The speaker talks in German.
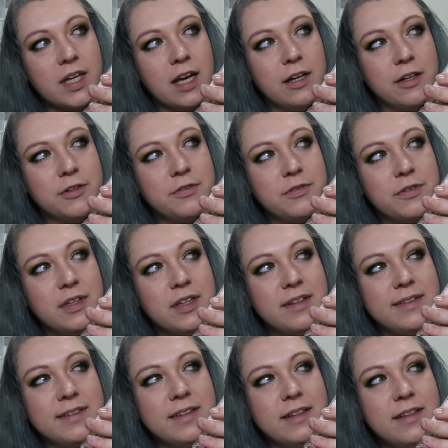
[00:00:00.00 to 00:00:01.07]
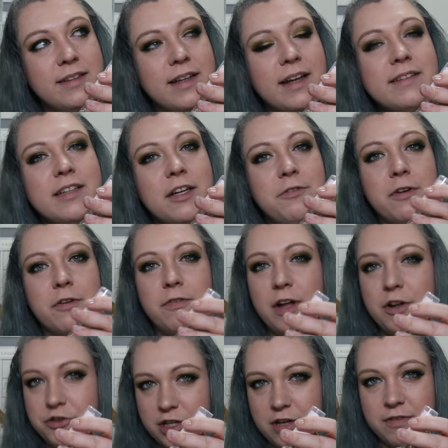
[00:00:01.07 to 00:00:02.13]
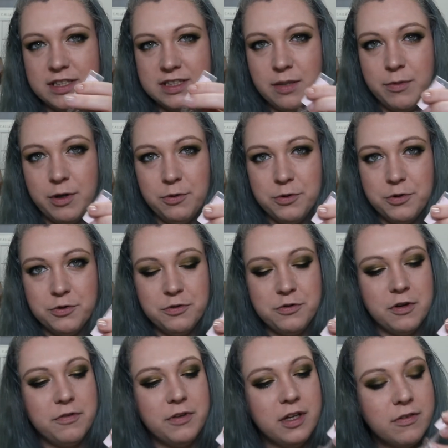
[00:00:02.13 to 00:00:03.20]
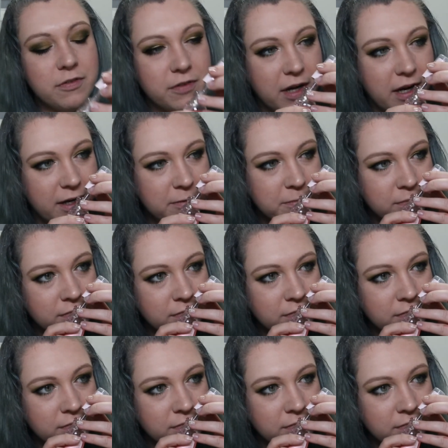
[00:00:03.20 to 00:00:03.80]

Es ist ein sehr, sehr verfälschter Wassermelone-Duft auf jeden Fall.